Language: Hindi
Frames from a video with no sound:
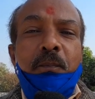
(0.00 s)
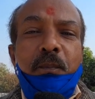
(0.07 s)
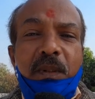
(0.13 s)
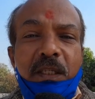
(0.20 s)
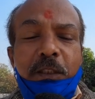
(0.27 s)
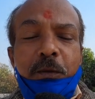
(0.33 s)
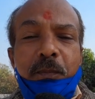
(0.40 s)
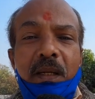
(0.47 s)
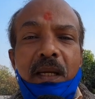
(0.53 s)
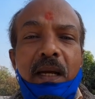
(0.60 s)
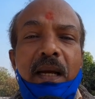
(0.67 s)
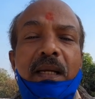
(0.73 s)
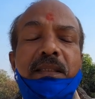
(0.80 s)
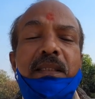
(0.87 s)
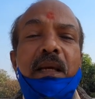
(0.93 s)
बीच में
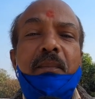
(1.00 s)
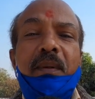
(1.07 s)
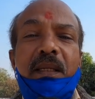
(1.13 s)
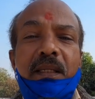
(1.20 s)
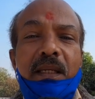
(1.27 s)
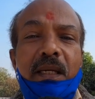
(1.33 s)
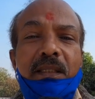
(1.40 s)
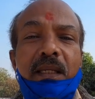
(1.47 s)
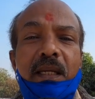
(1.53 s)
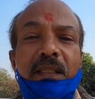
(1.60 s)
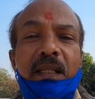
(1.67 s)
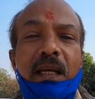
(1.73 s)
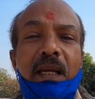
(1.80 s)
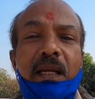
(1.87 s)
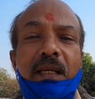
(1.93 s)
ऐसा भी किया
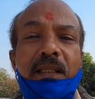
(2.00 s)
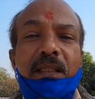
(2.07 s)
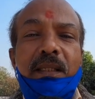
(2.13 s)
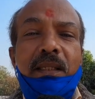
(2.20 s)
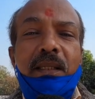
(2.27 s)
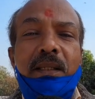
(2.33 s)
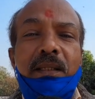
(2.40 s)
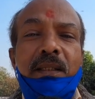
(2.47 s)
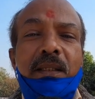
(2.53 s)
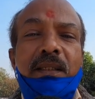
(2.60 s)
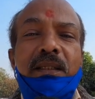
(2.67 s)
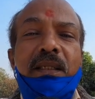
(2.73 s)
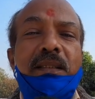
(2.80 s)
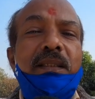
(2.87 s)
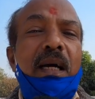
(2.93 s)
जाता है कि
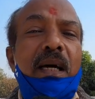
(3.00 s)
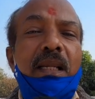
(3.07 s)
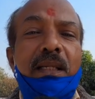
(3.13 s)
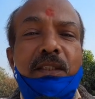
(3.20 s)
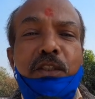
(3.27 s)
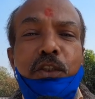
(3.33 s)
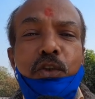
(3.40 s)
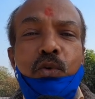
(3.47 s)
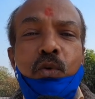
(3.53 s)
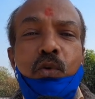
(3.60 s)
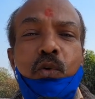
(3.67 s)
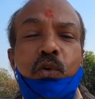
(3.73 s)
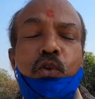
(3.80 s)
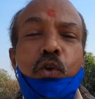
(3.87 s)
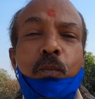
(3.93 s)
ये सारे चीज़ों
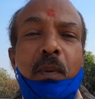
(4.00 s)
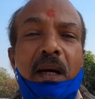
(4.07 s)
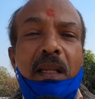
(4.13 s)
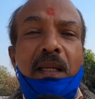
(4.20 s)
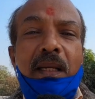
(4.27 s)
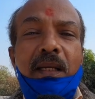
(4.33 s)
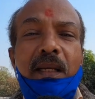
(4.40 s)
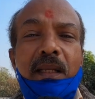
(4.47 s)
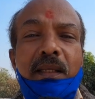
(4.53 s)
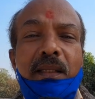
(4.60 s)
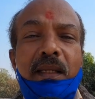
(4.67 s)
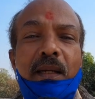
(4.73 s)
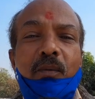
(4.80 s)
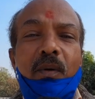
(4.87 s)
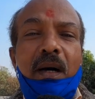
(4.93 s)
को छुपाने के
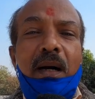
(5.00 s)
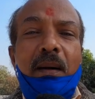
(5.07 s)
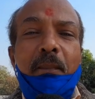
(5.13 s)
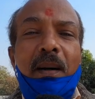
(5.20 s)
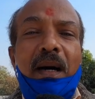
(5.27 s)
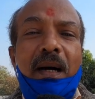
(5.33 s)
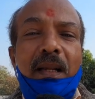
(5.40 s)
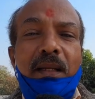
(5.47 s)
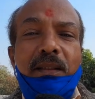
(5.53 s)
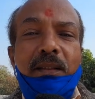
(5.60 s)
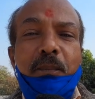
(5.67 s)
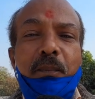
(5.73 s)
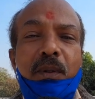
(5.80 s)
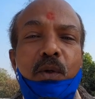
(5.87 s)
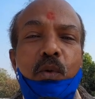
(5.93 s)
लिए वहाँ भारत
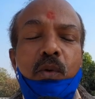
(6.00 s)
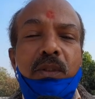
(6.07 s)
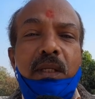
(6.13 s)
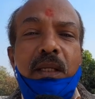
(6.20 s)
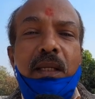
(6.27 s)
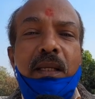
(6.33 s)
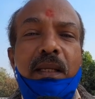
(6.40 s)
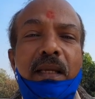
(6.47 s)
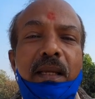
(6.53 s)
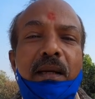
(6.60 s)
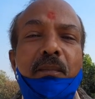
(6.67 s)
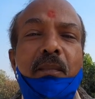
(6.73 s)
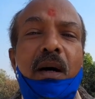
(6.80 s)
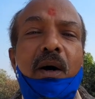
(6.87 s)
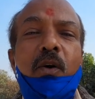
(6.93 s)
विरोधी
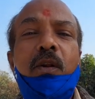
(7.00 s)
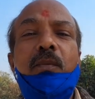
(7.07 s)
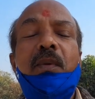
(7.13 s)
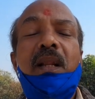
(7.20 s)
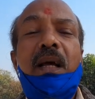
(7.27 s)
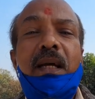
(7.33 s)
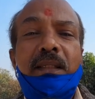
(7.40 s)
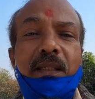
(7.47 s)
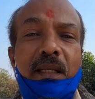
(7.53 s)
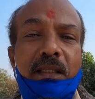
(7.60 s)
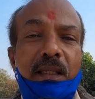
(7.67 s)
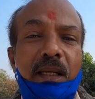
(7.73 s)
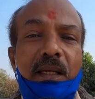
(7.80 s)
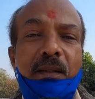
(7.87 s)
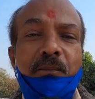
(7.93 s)
एक माहौल बनाया
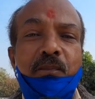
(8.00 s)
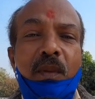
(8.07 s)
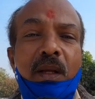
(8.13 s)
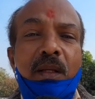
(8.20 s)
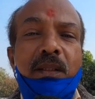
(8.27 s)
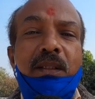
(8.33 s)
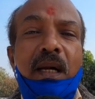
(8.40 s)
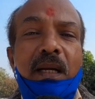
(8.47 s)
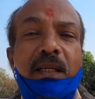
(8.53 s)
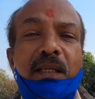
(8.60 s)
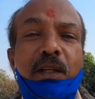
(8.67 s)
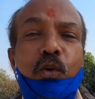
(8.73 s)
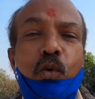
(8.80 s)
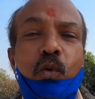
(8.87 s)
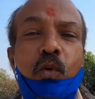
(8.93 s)
जाता है
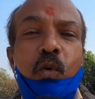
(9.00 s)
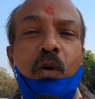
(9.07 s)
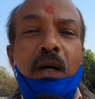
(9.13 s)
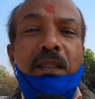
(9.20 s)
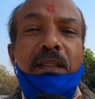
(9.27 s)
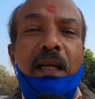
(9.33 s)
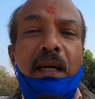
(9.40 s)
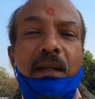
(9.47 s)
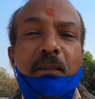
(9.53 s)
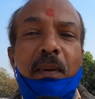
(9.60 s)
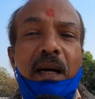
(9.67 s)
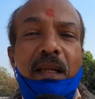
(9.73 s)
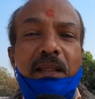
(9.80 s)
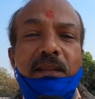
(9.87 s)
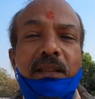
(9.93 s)
ताकि लोगों का ध्यान
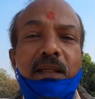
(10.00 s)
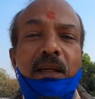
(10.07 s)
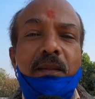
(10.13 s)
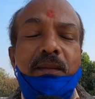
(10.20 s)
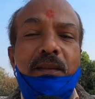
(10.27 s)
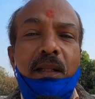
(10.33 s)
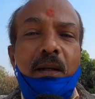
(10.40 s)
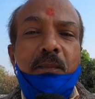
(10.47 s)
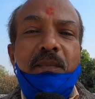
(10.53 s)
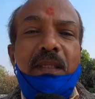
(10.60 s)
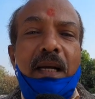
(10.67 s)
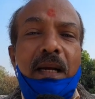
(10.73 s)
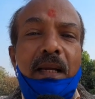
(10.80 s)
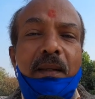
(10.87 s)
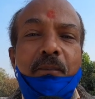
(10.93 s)
भारत की तरफ
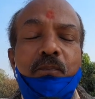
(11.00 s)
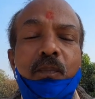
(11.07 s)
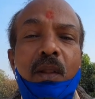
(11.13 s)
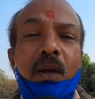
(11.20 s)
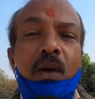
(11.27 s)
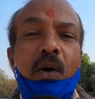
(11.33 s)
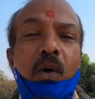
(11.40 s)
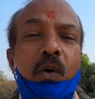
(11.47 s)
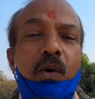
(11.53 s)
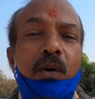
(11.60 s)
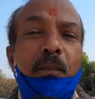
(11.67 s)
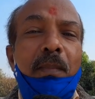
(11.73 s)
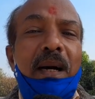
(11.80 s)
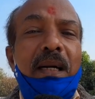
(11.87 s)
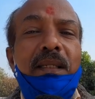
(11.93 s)
जाए
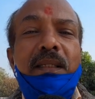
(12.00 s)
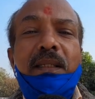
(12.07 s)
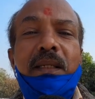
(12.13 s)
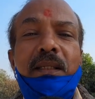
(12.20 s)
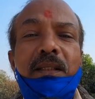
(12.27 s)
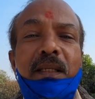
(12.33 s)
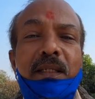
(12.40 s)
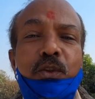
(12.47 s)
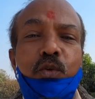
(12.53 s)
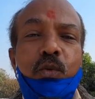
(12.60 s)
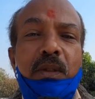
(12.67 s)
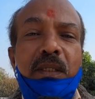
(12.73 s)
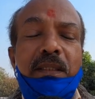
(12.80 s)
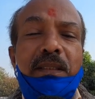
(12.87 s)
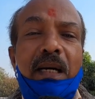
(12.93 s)
और बाकी
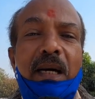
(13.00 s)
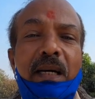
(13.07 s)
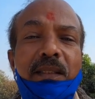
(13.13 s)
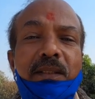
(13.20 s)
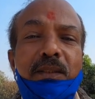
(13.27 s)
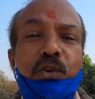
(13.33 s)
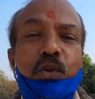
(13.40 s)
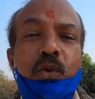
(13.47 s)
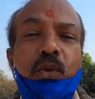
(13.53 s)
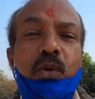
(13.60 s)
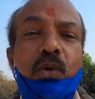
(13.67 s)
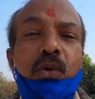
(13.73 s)
देशों के साथ जो